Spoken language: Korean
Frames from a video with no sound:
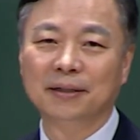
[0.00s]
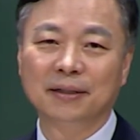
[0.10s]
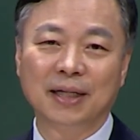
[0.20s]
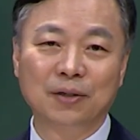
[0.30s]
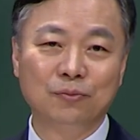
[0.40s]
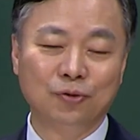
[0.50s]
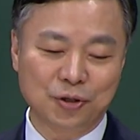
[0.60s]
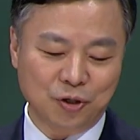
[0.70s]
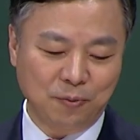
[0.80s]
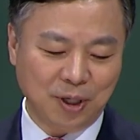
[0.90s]
나는
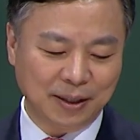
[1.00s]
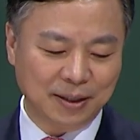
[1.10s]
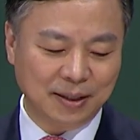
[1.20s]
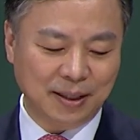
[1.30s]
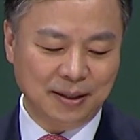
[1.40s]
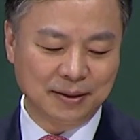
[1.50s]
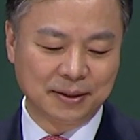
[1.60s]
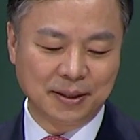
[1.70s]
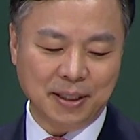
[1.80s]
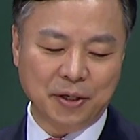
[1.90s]
무엇을 보았는가?
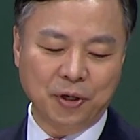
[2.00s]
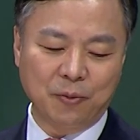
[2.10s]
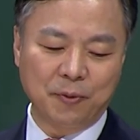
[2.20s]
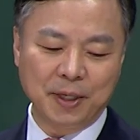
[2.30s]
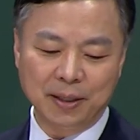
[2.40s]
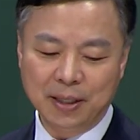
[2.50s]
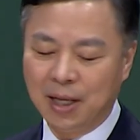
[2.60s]
여기에 보면